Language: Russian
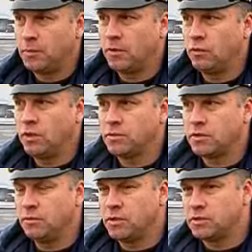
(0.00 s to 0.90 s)
Мы проводим
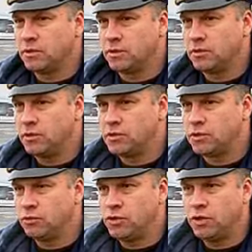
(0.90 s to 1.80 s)
совместные
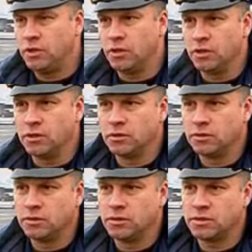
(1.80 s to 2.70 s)
тактические учения
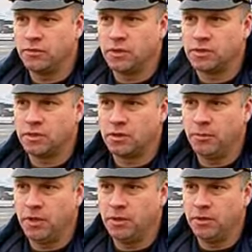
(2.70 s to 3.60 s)
с авиацией
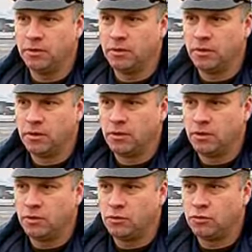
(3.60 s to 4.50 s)
Армении
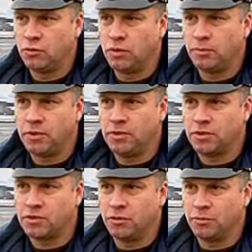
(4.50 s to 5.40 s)
и друг друга
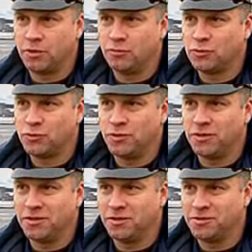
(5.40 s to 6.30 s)
поддерживаем как в
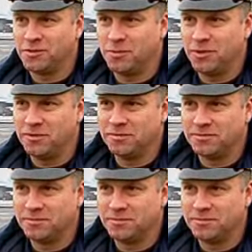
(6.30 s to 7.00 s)
воздухе, так и на земле.